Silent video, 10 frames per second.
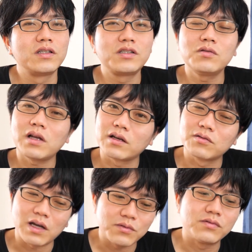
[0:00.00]
一応だけ
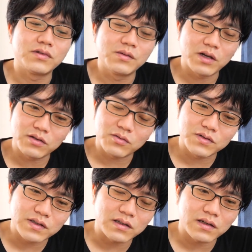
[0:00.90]
ど多分今んとこ
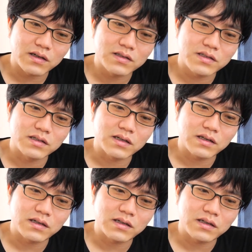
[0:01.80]
使った感じ